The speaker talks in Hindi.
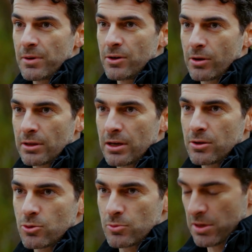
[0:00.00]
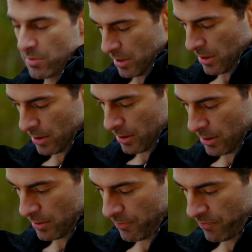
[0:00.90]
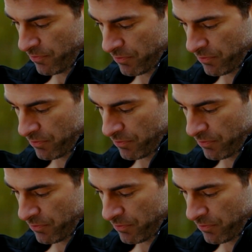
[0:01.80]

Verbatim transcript: लगता है तुम मुझे कम समझ रहे हो